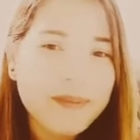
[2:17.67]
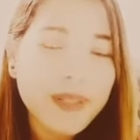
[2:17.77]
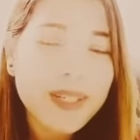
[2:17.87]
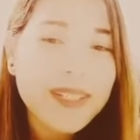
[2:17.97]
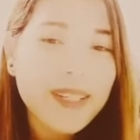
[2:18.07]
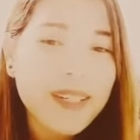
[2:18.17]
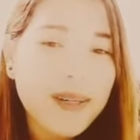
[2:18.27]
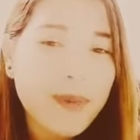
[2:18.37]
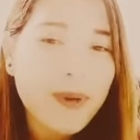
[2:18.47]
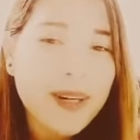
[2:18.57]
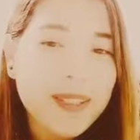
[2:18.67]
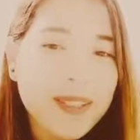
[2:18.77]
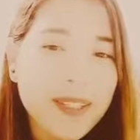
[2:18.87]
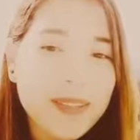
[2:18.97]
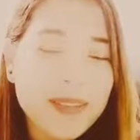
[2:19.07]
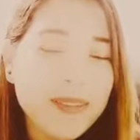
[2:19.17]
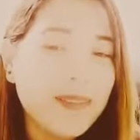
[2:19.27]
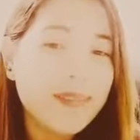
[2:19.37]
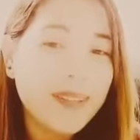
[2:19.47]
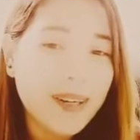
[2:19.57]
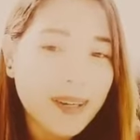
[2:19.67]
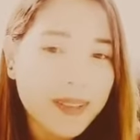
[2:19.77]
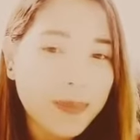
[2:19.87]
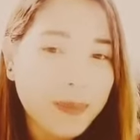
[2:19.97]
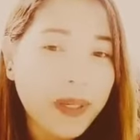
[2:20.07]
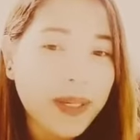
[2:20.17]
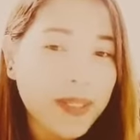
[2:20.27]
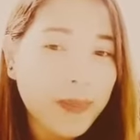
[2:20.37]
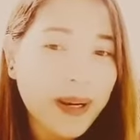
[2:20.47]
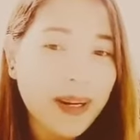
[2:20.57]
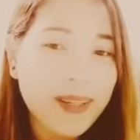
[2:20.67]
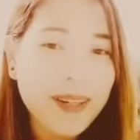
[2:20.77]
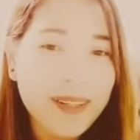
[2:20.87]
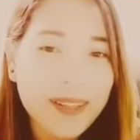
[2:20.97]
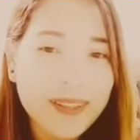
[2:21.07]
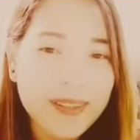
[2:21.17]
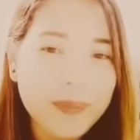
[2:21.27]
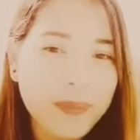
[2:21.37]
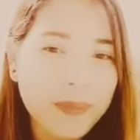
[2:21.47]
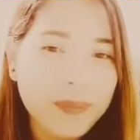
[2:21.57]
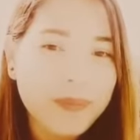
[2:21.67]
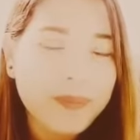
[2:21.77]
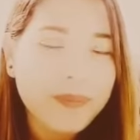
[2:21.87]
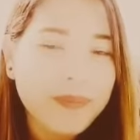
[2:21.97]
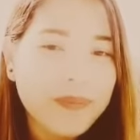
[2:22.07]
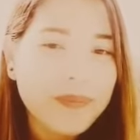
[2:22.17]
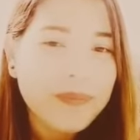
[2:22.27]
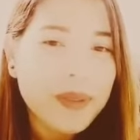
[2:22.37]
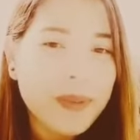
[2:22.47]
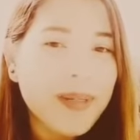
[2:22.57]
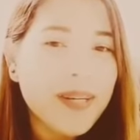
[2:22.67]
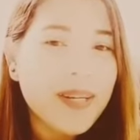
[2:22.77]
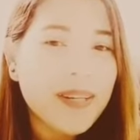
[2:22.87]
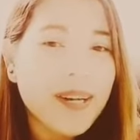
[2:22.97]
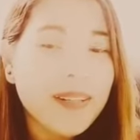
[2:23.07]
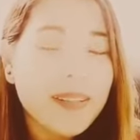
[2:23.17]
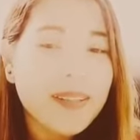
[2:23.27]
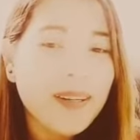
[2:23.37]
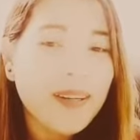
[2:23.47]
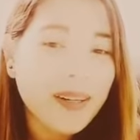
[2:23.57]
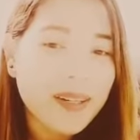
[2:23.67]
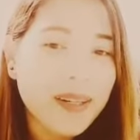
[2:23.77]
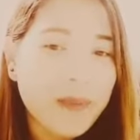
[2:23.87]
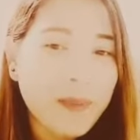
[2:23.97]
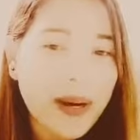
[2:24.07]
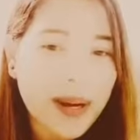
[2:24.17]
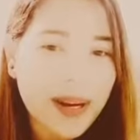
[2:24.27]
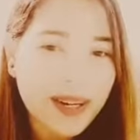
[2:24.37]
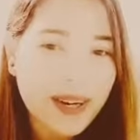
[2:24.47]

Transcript: Para sa kinabukasan na nila, para sa mga anak natin. Maibigay lahat ng kanilang pangalan